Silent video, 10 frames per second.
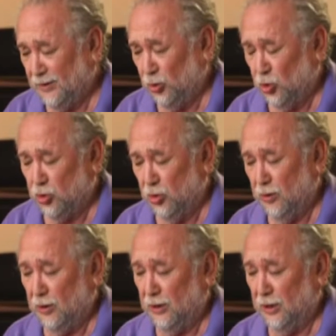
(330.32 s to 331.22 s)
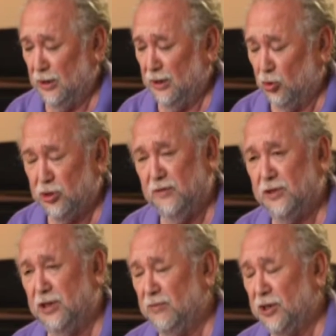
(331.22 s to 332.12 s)
то, что э,
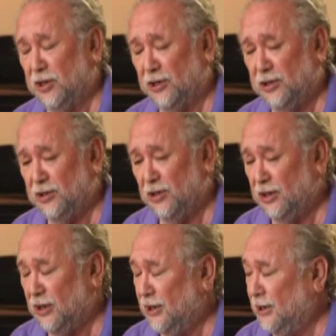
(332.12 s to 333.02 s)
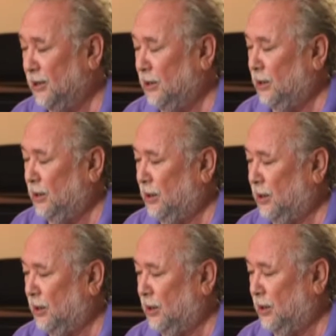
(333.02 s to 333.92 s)
родственники мне и родители
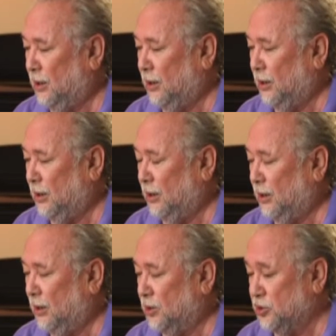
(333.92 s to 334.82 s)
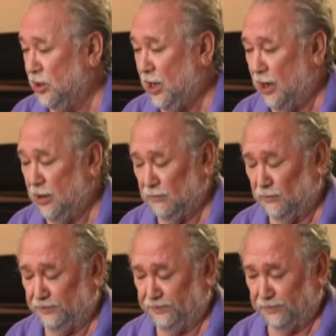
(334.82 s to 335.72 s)
э, желали
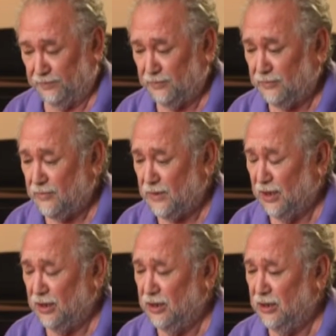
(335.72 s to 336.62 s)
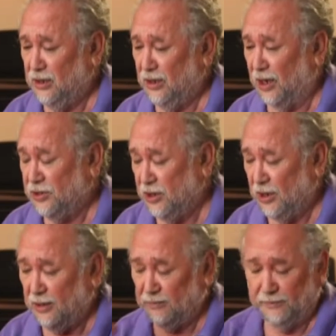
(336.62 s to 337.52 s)
и
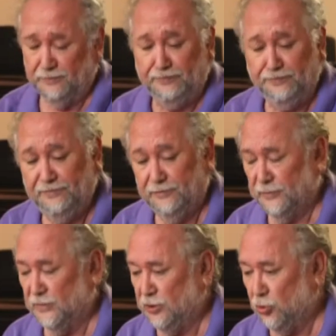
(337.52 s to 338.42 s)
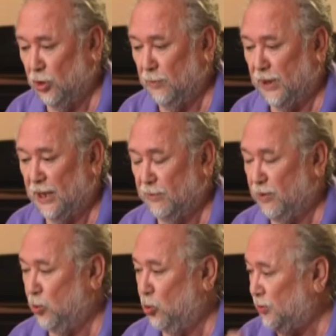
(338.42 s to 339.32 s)
хотели, строили планы по
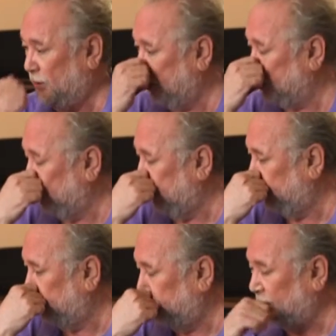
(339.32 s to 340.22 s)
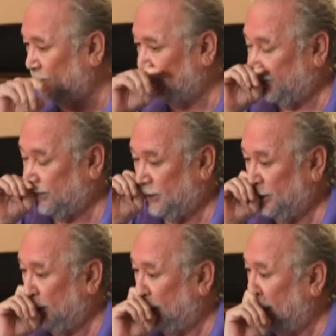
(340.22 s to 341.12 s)
поводу меня, что я буду там
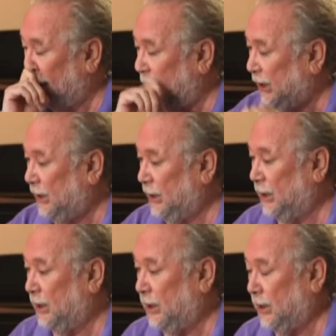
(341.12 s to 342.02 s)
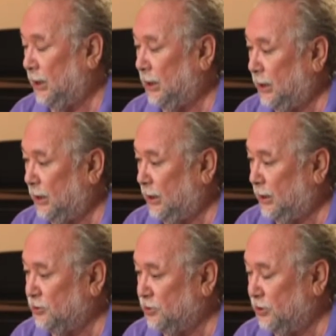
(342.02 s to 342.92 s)

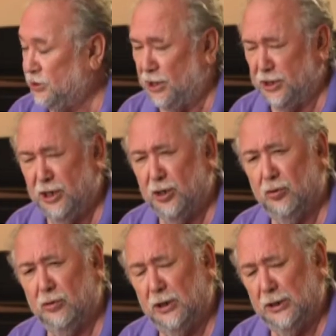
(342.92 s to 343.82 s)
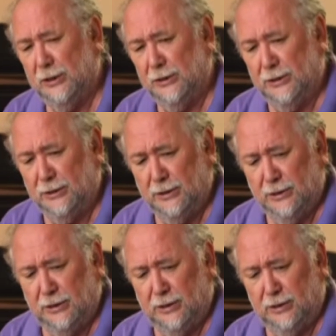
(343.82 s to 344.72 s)
э, делать карьеру
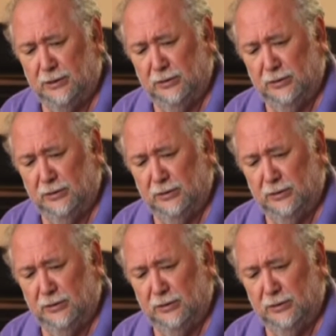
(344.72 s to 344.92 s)
э,